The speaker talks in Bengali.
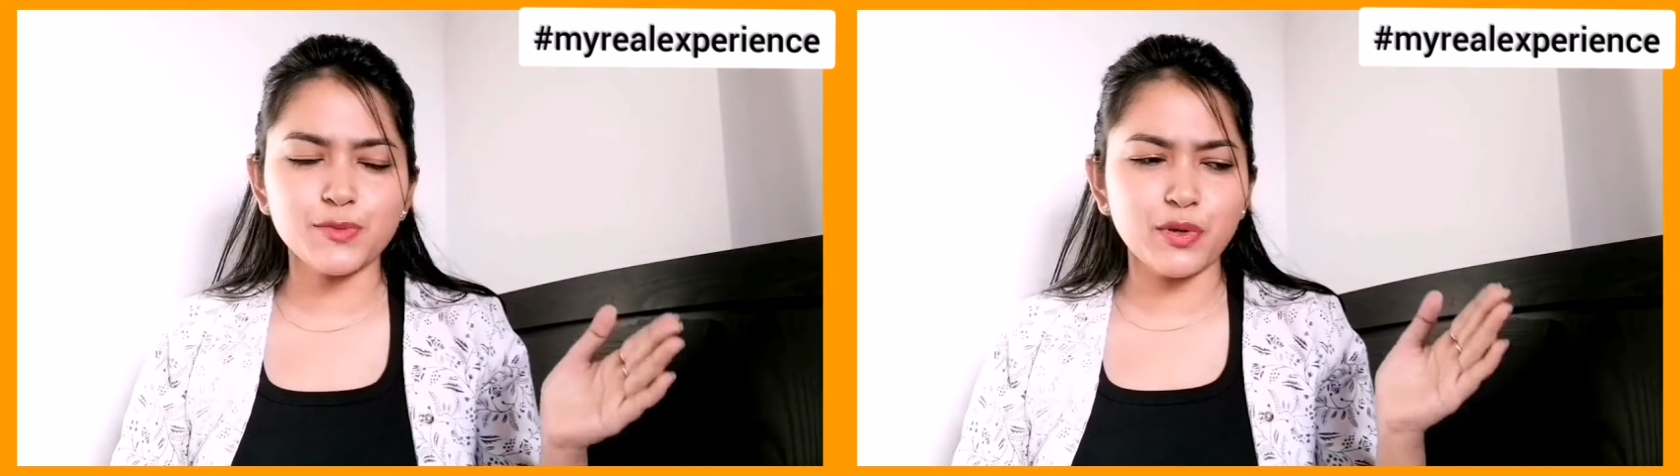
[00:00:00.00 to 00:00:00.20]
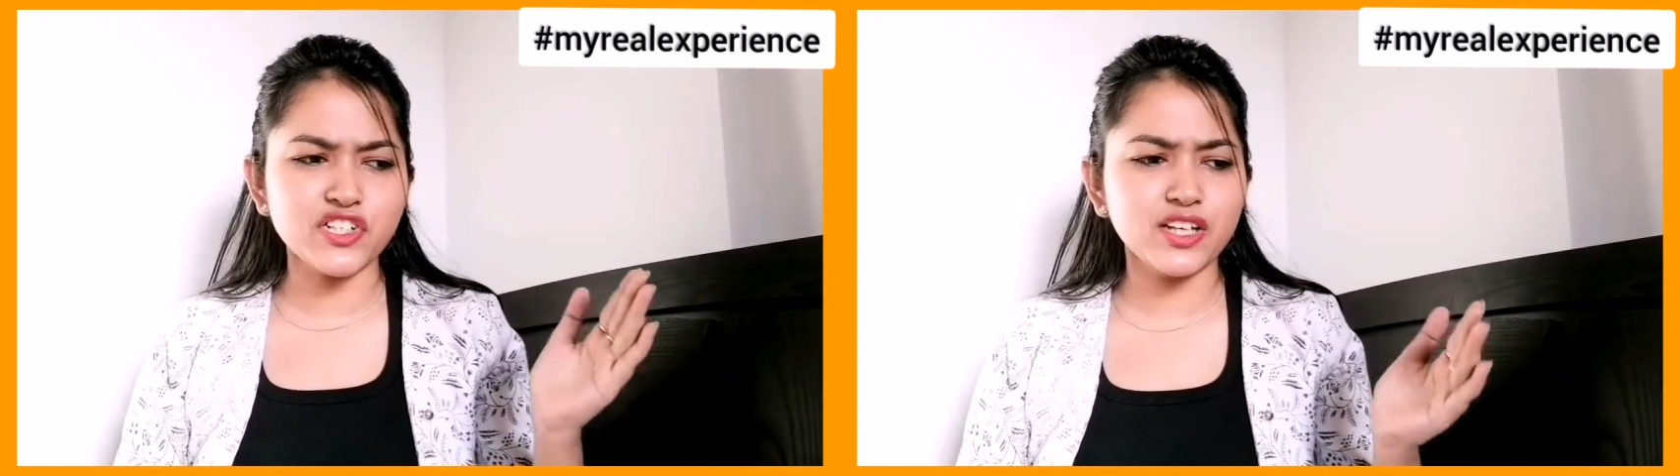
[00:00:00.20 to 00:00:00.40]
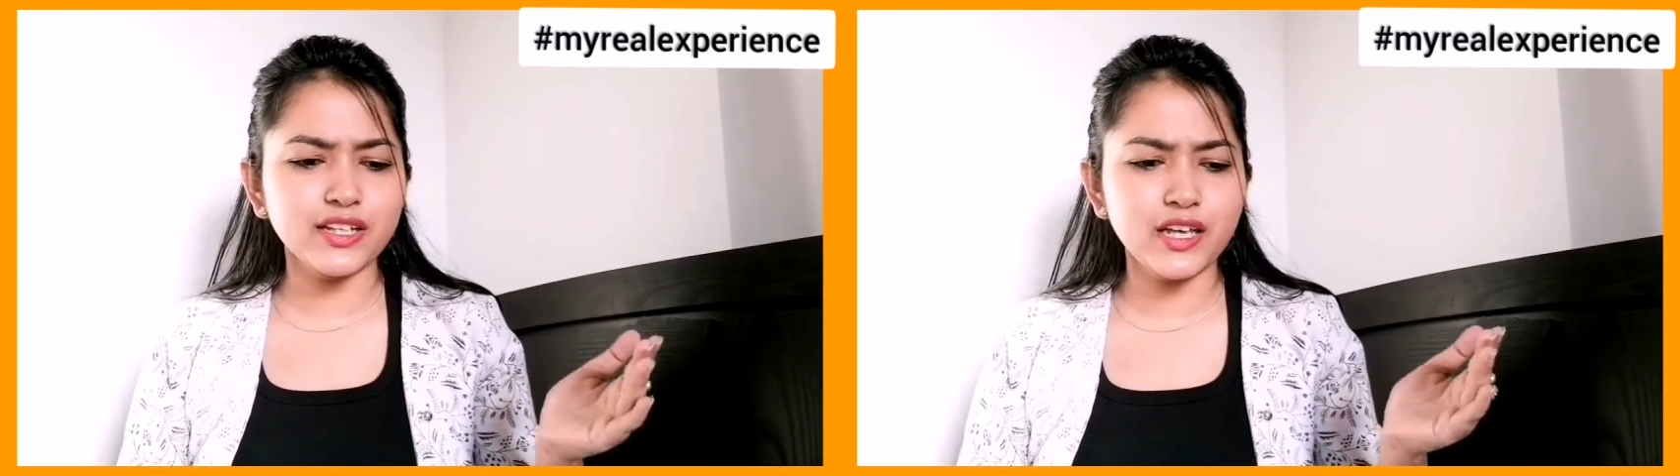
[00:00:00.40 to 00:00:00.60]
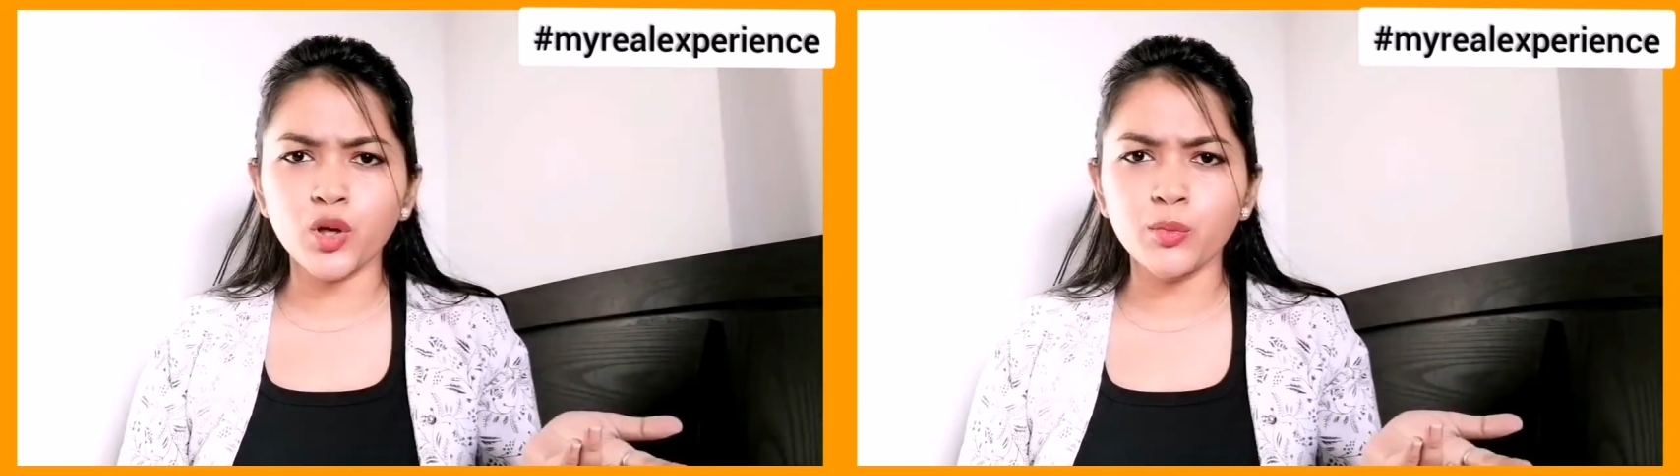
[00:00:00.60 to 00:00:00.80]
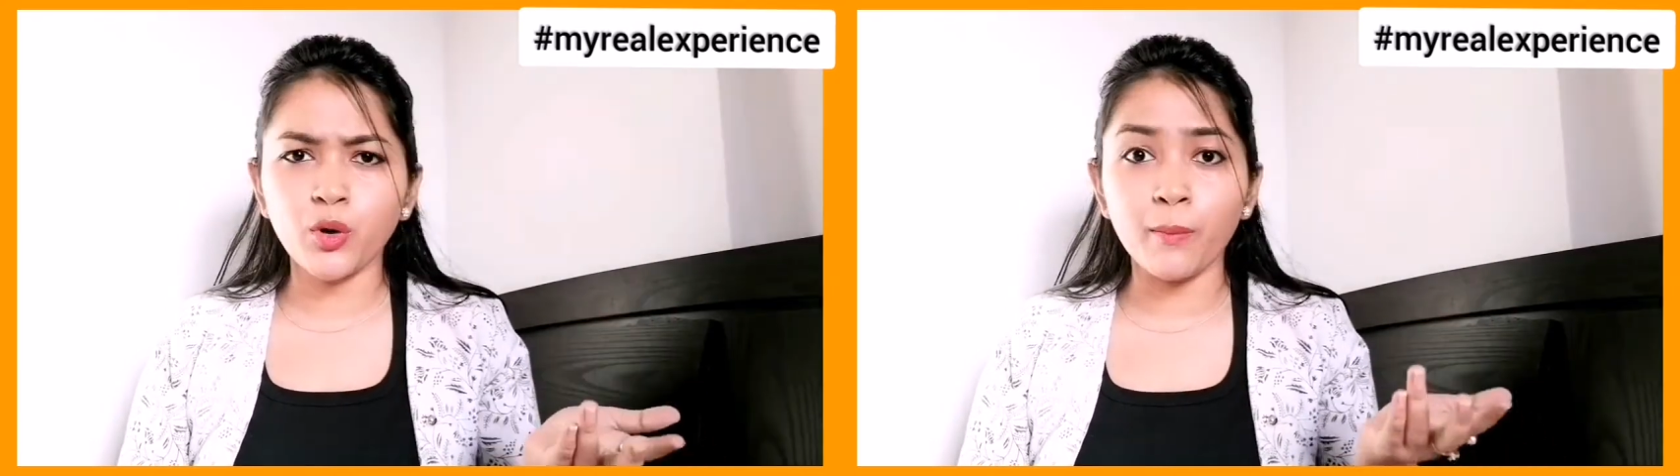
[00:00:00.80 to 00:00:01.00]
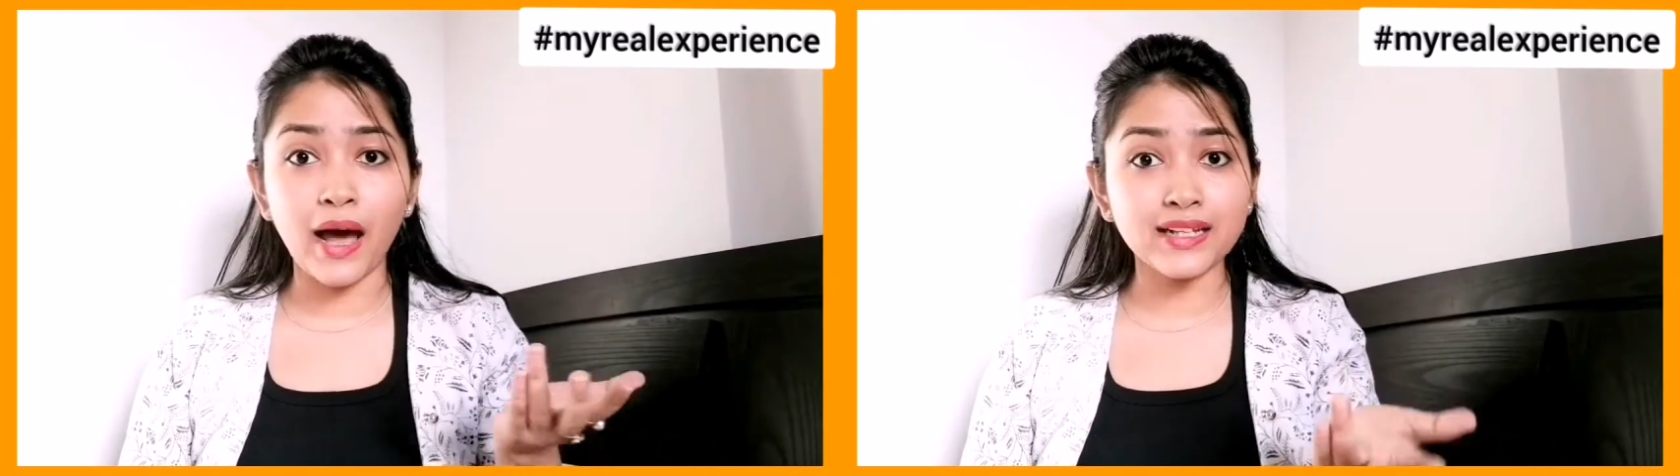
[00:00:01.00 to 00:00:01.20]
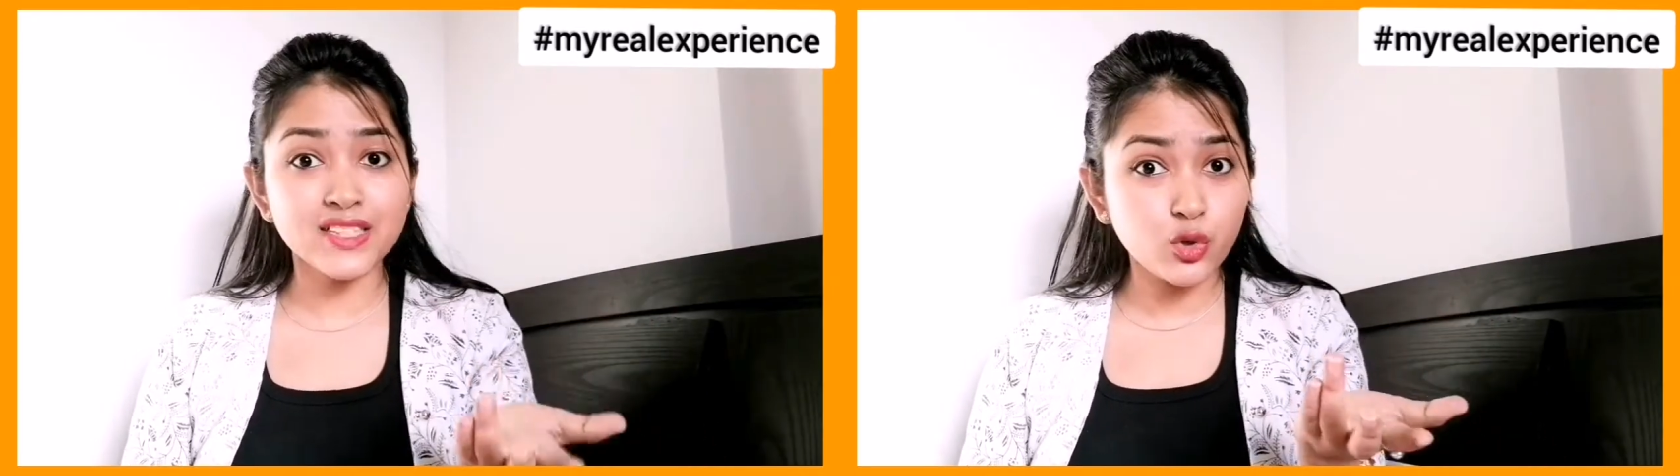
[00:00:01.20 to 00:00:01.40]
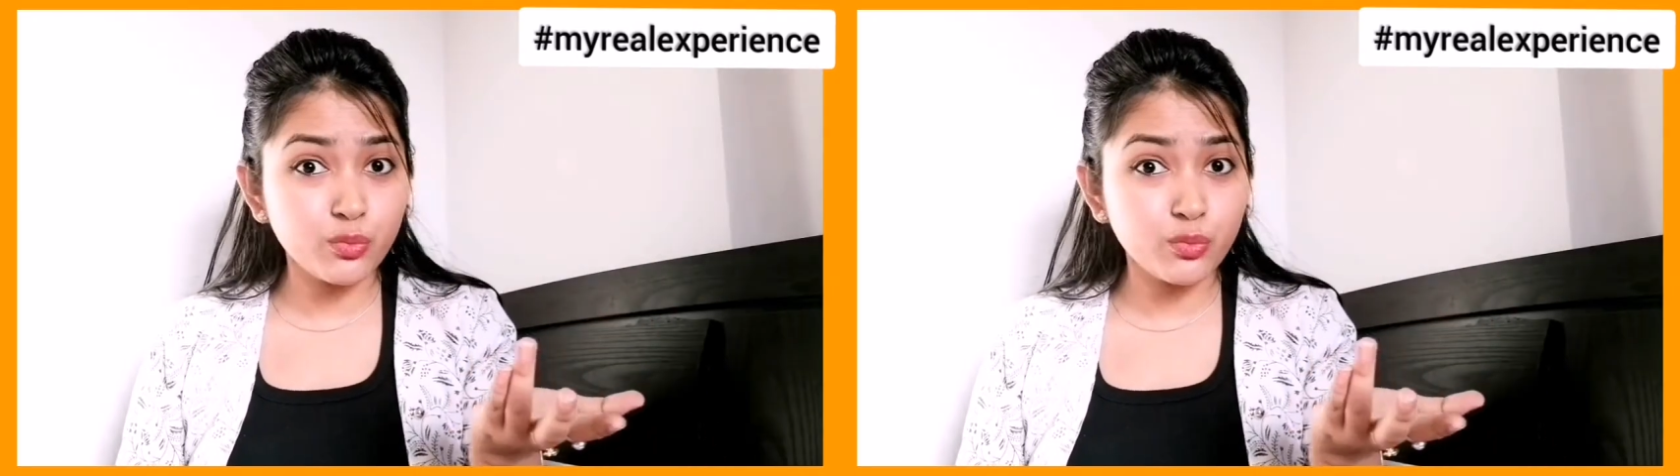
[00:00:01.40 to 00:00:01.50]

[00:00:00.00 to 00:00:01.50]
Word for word: স্পেশালি বলবো ম্যাথস